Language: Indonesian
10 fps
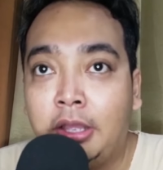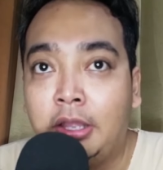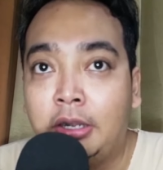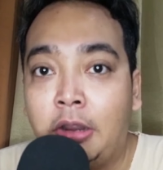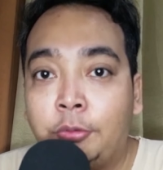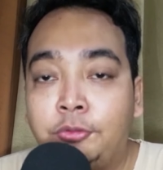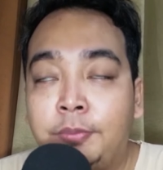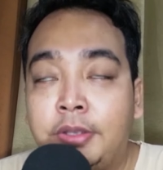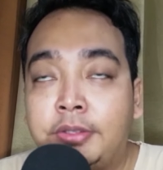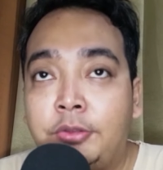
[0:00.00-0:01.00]
nah waktu itu
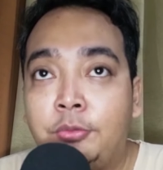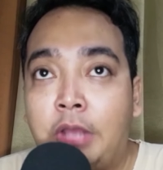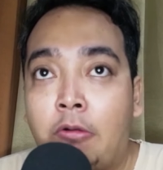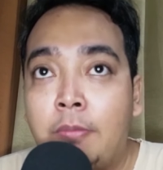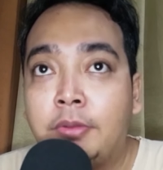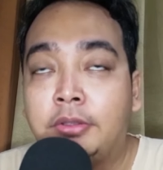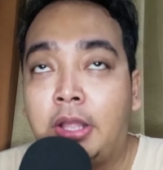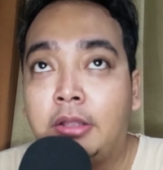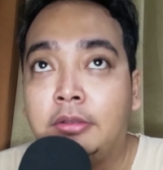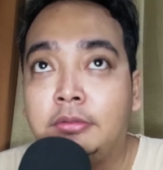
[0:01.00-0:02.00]
sebenarnya saya juga awam
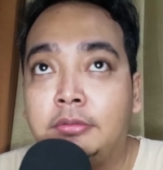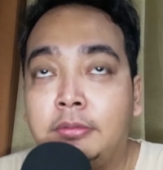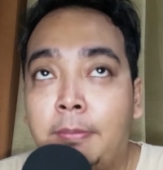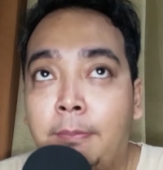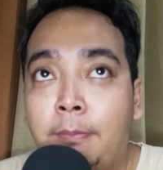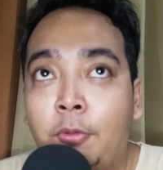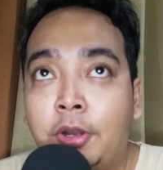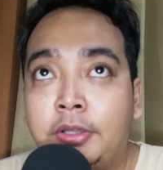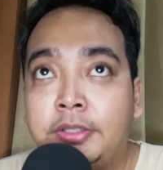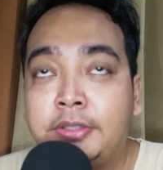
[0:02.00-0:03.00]
tentang
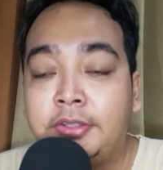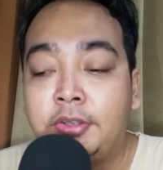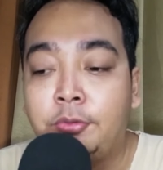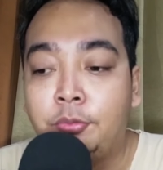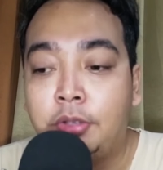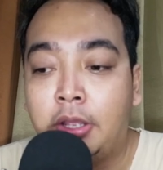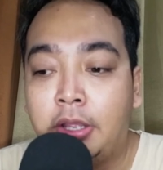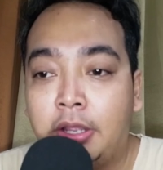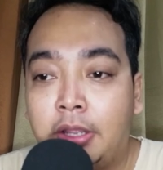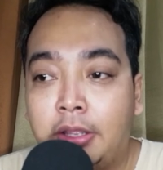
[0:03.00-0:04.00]
monetisasi dan juga